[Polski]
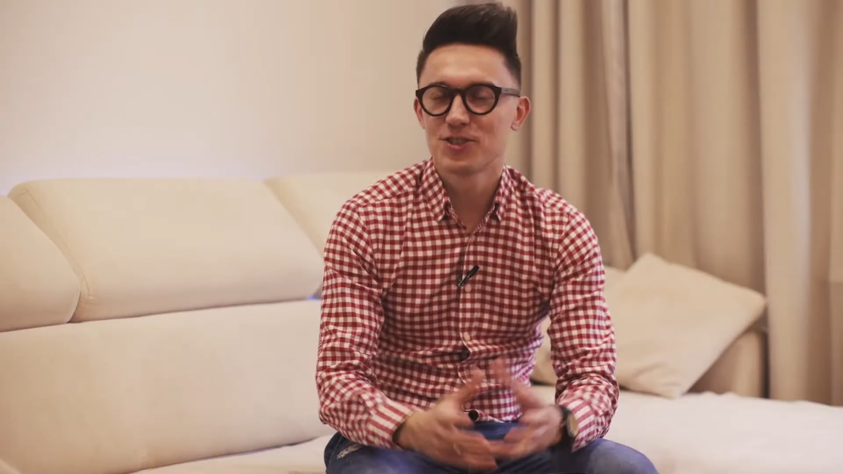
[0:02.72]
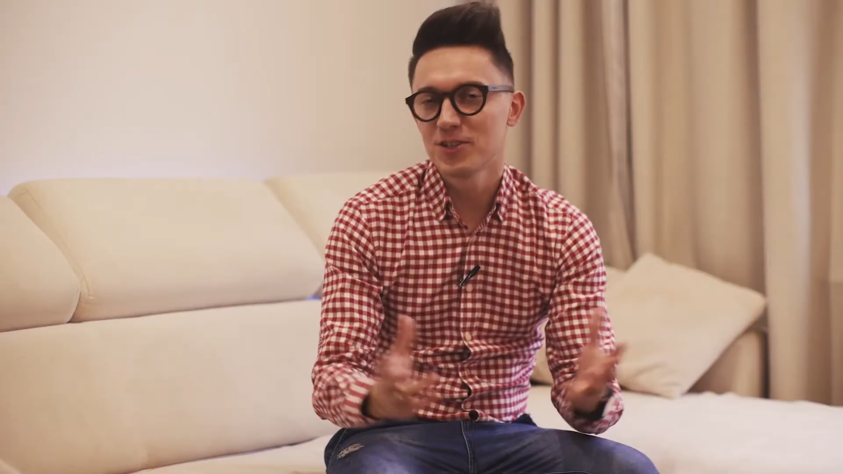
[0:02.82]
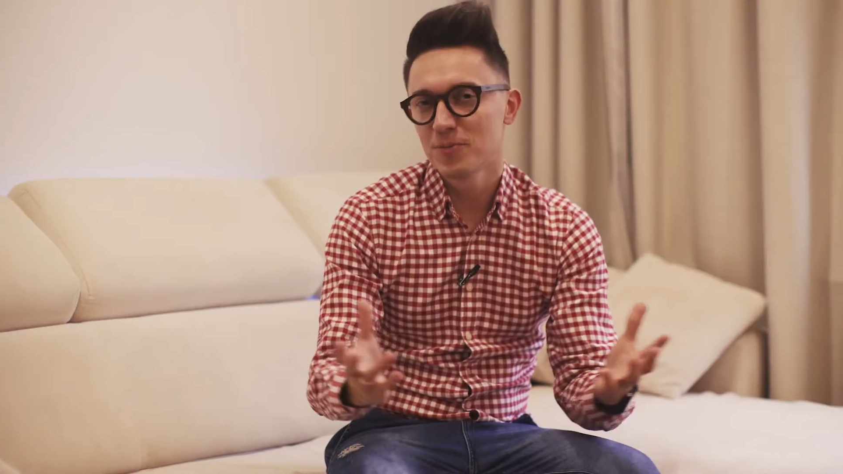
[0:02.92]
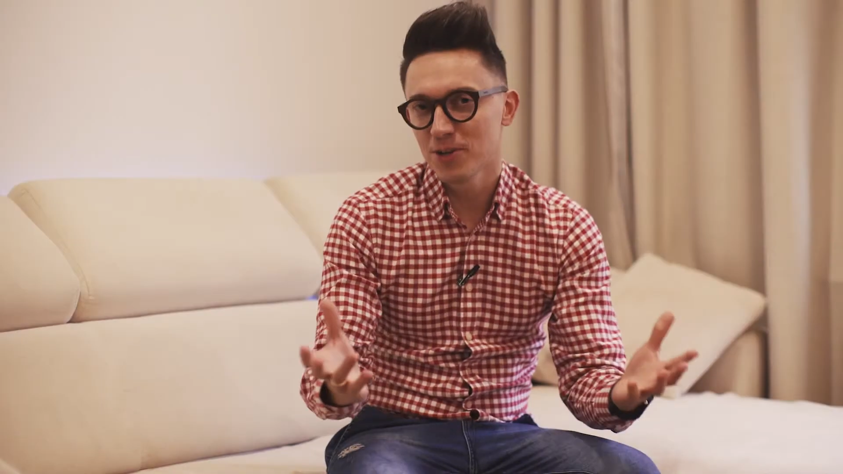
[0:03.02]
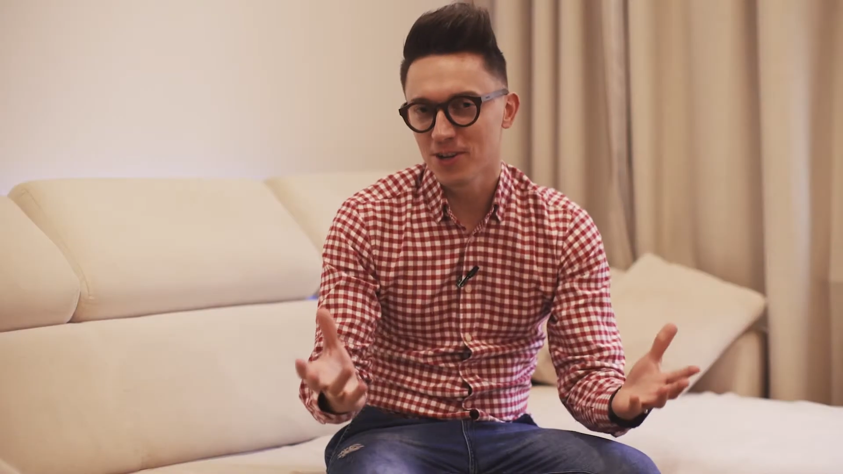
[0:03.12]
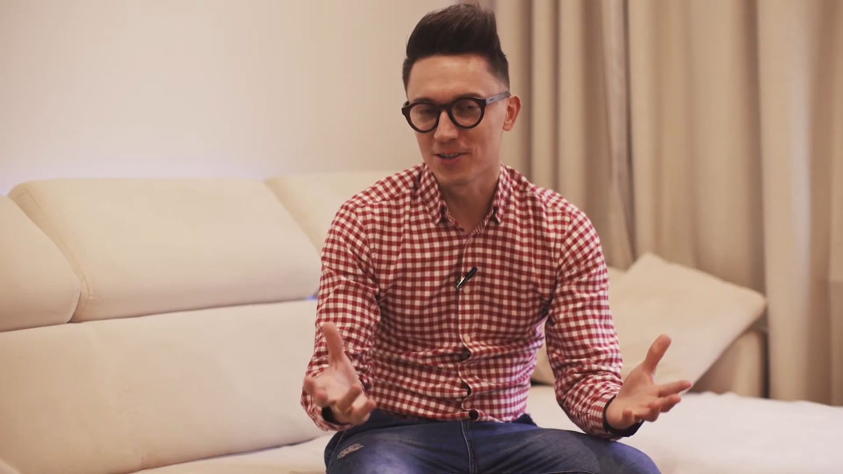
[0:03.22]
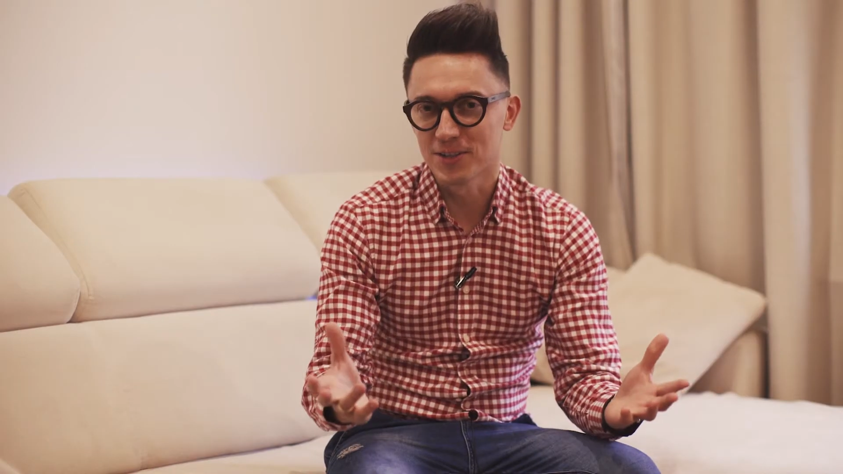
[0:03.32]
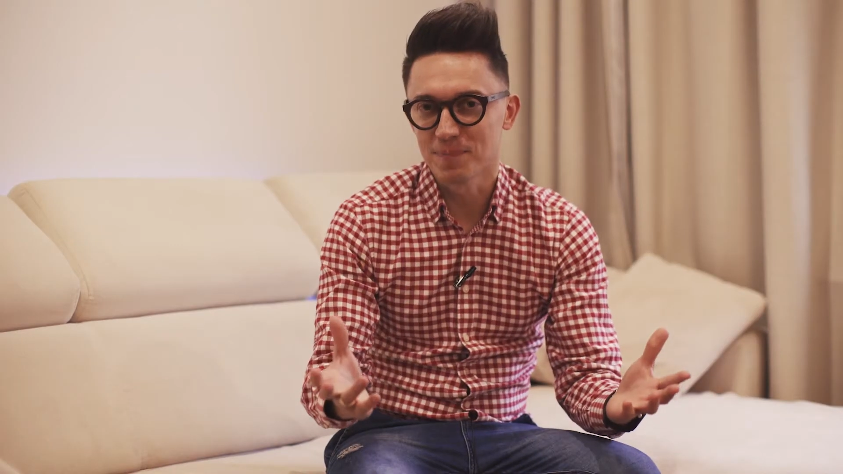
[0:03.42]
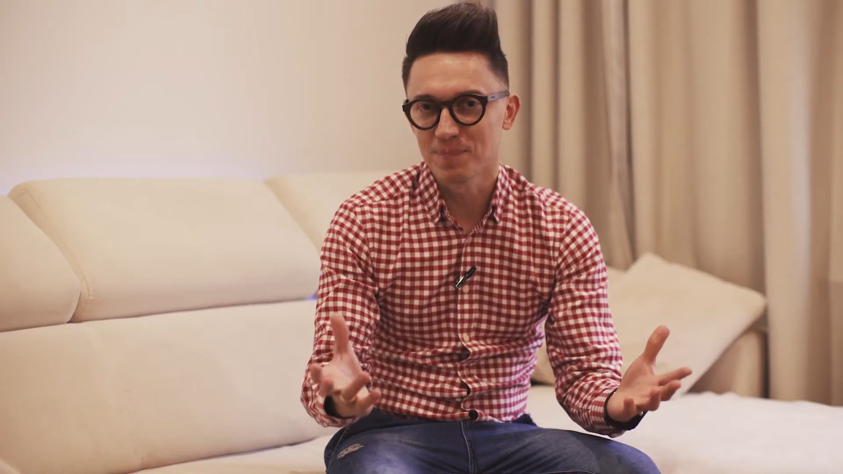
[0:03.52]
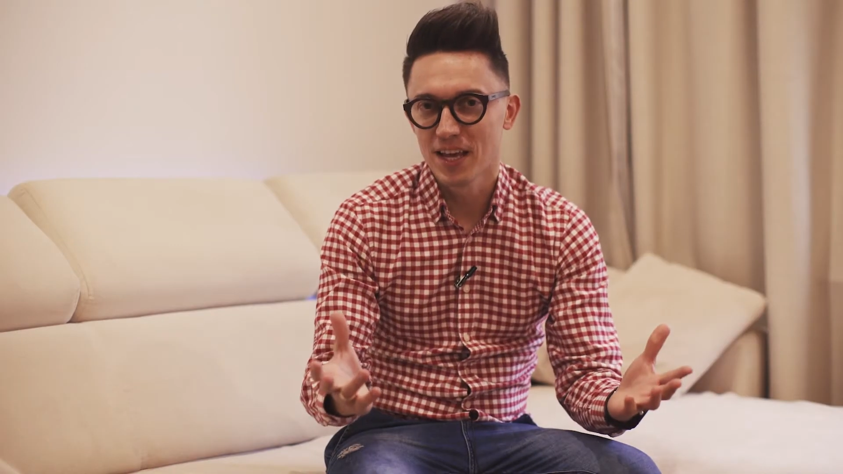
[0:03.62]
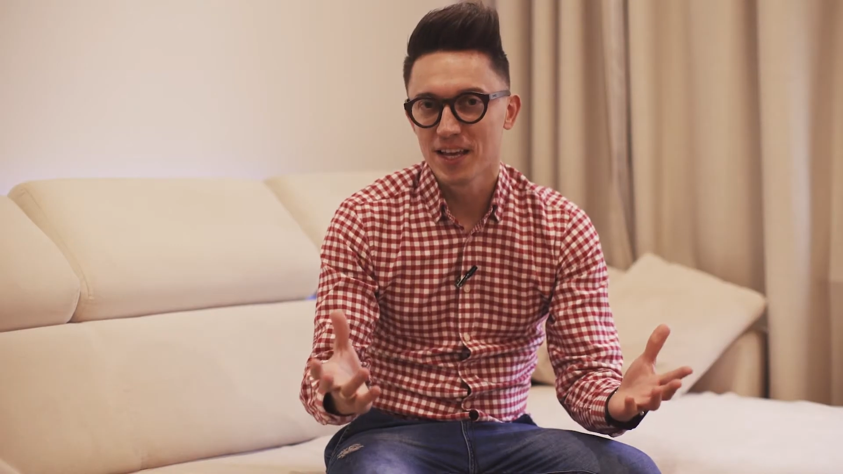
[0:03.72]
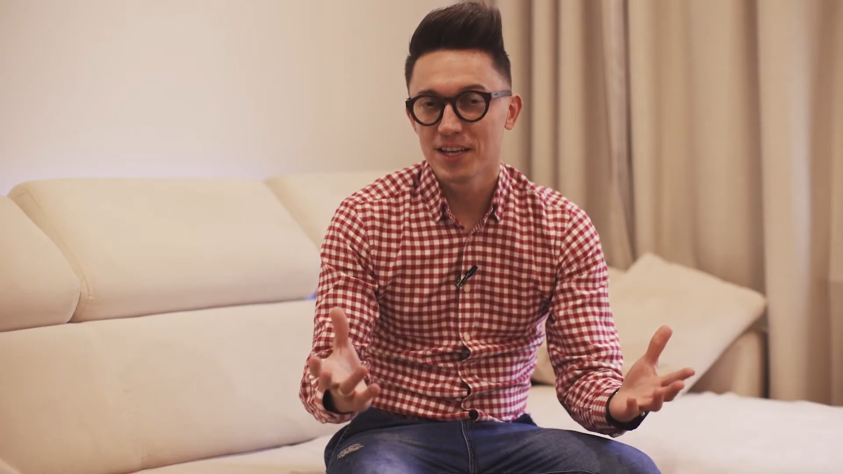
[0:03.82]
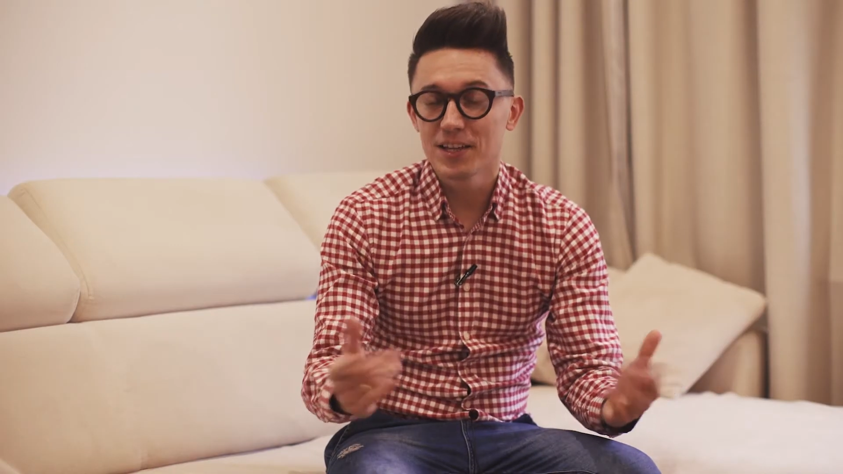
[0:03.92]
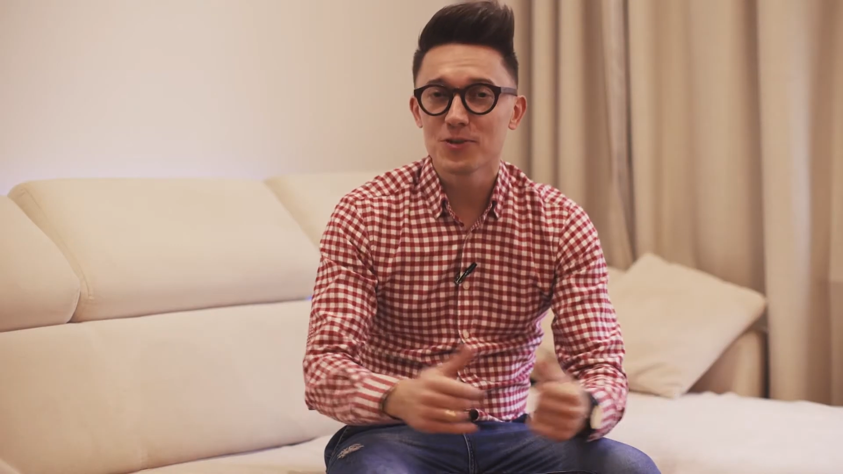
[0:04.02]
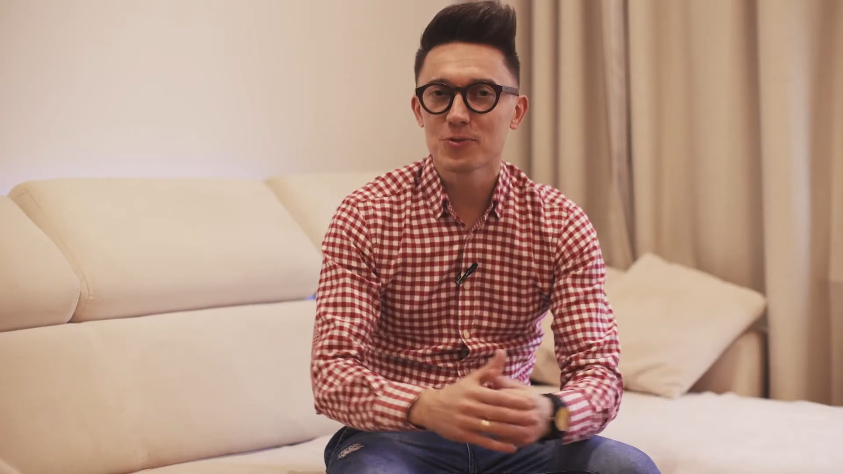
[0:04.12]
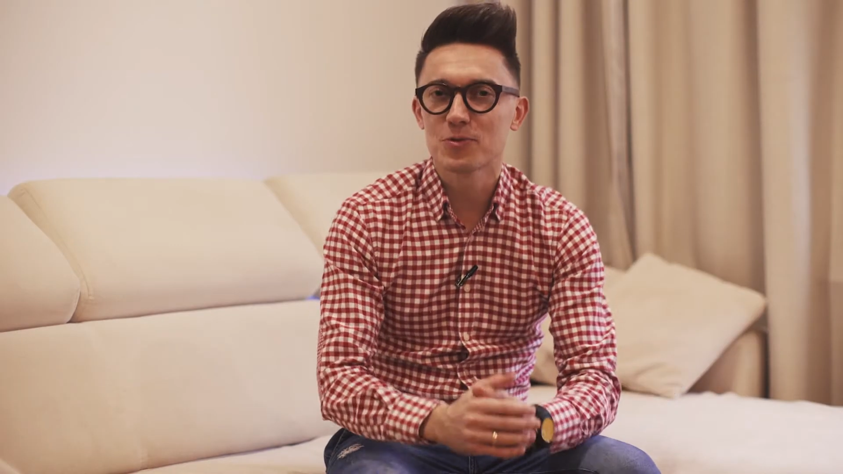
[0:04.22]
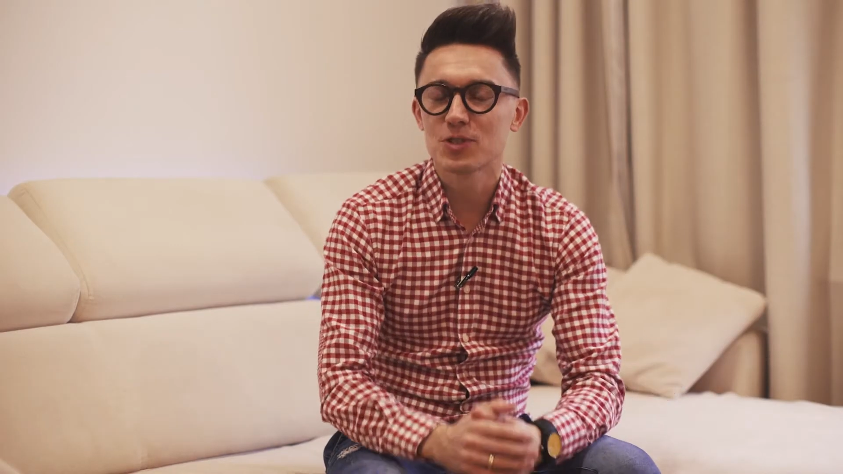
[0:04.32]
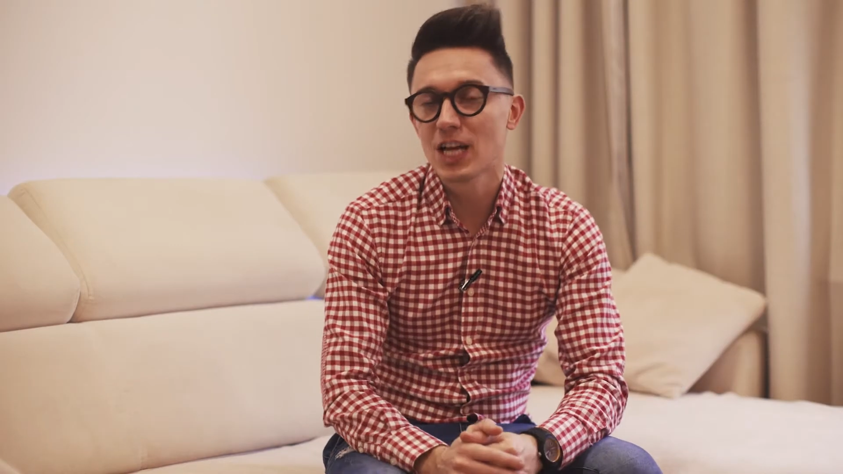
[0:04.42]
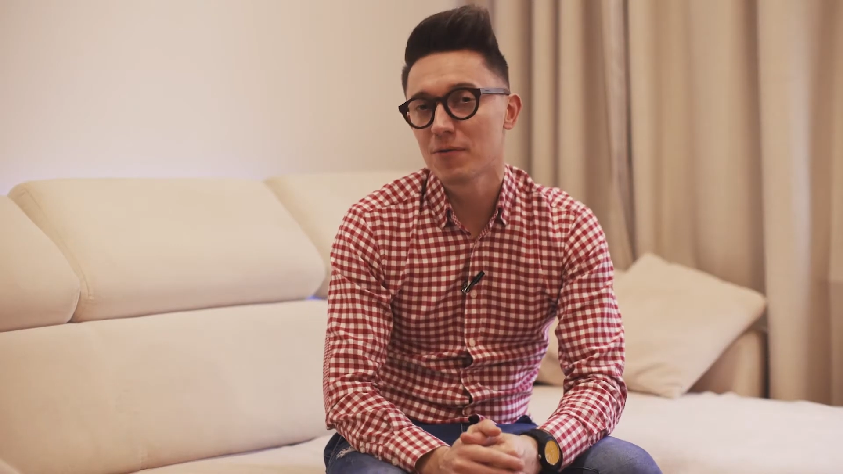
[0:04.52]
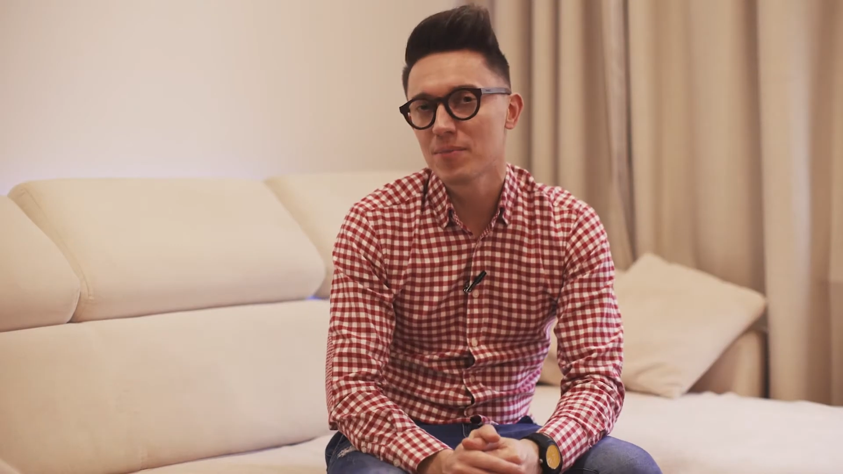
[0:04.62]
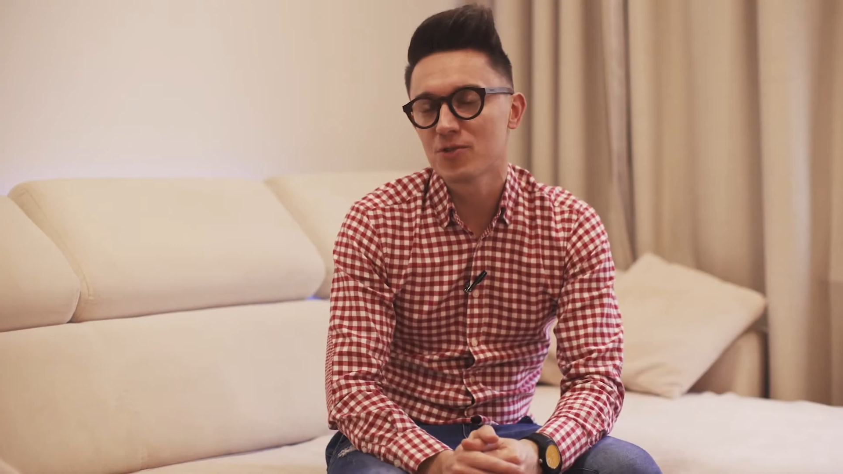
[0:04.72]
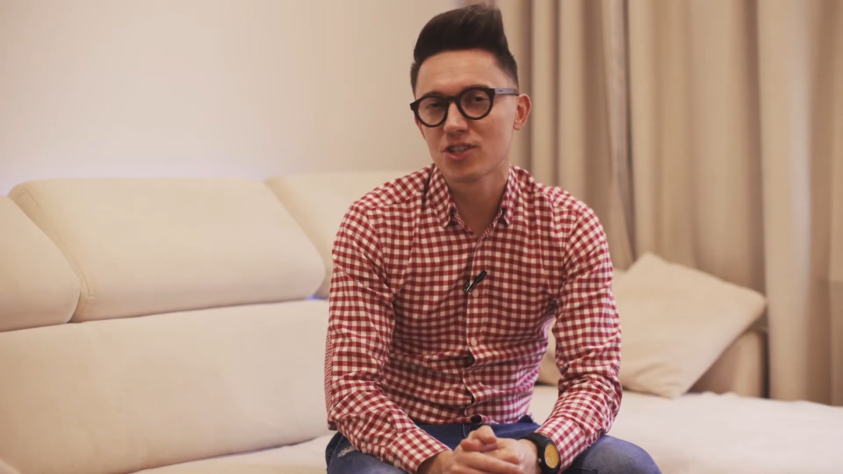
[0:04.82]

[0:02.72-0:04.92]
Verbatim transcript: Cześć moi drodzy. Kiedyś usłyszałem,